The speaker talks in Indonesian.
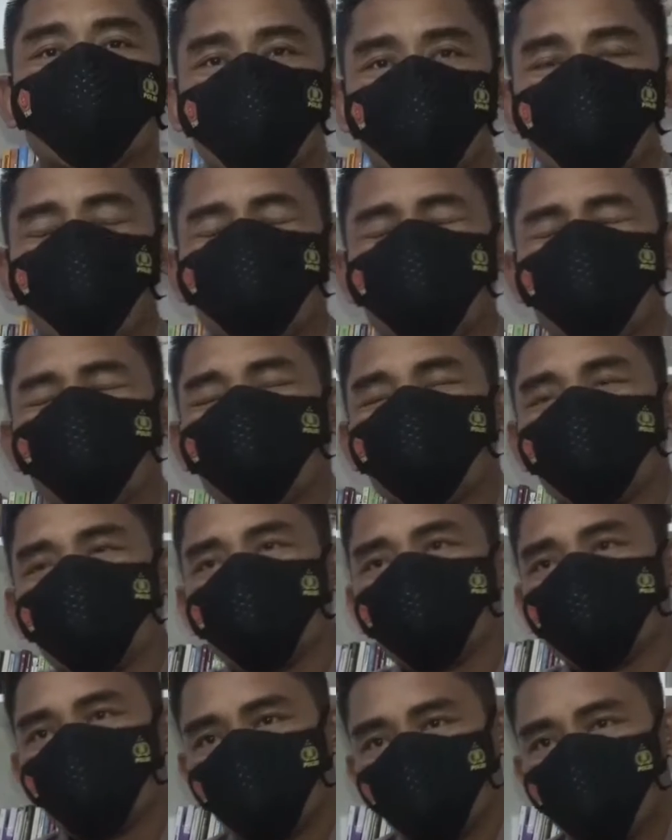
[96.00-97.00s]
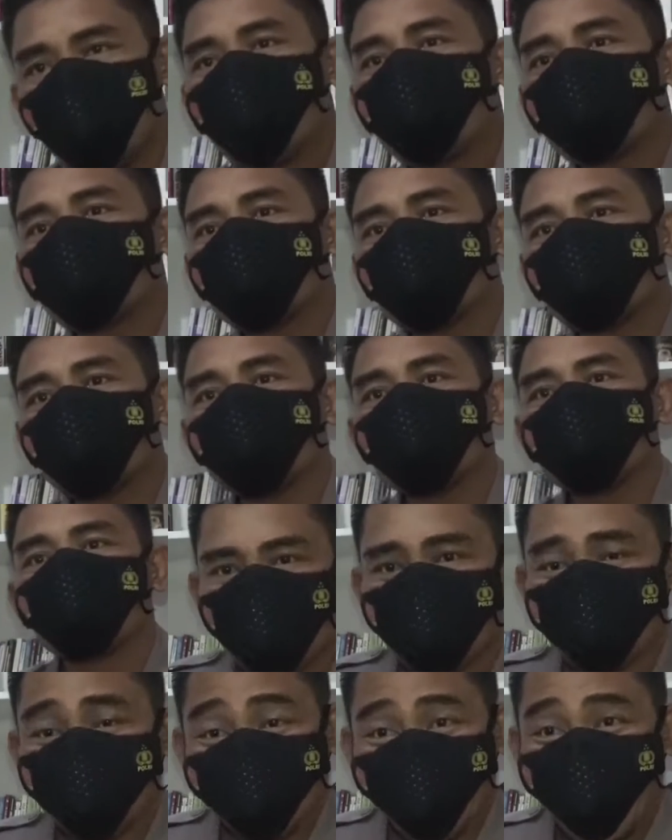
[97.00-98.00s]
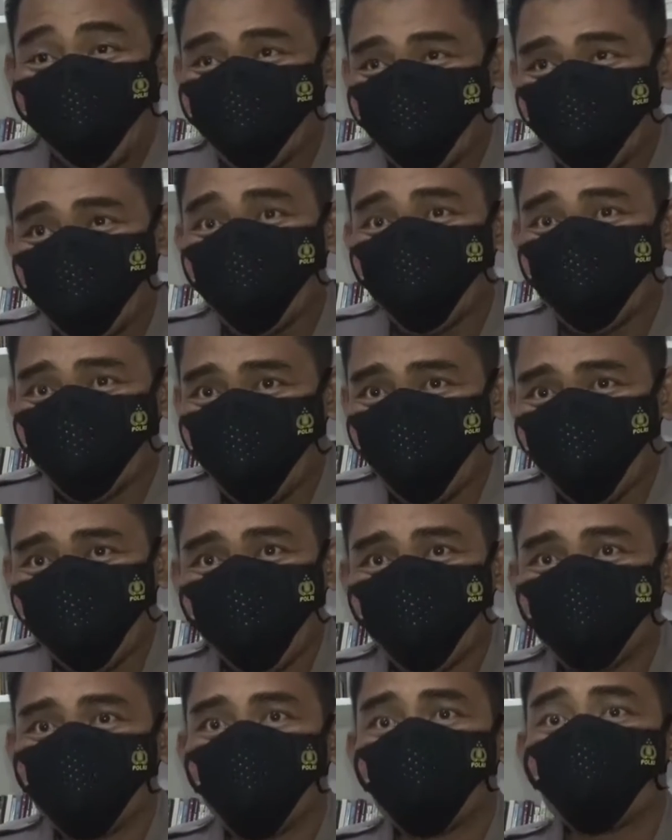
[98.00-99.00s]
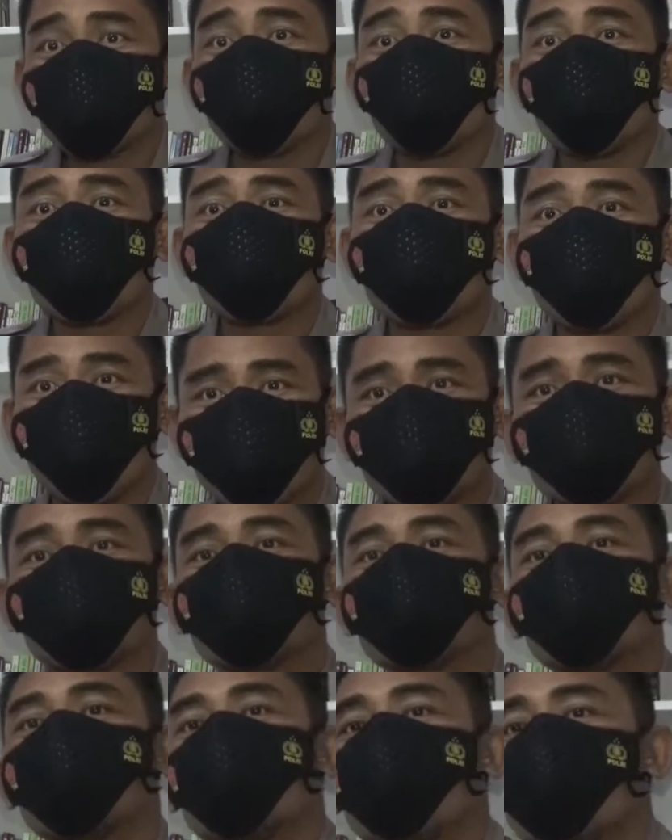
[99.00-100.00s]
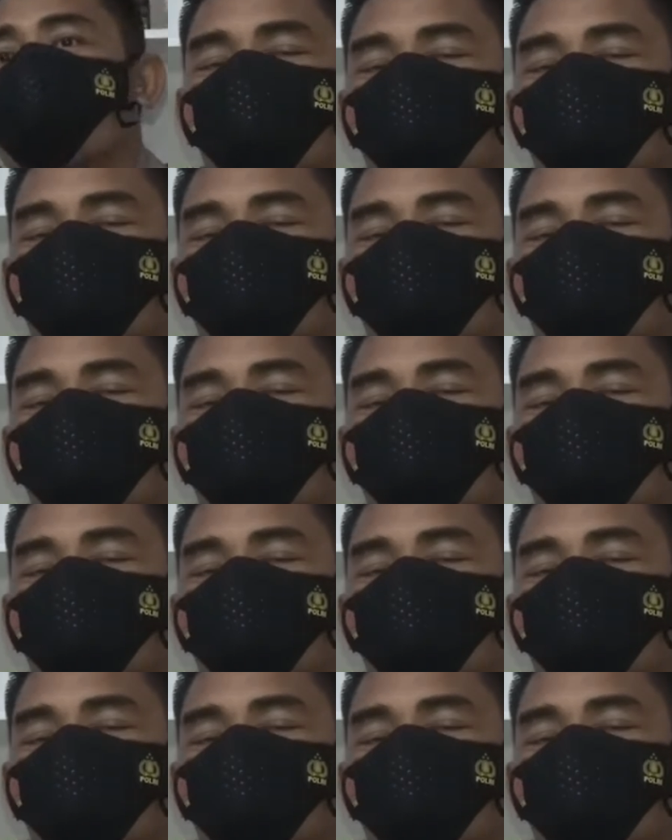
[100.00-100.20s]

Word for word: Di TKP kami temukan secari kertas yang bertuliskan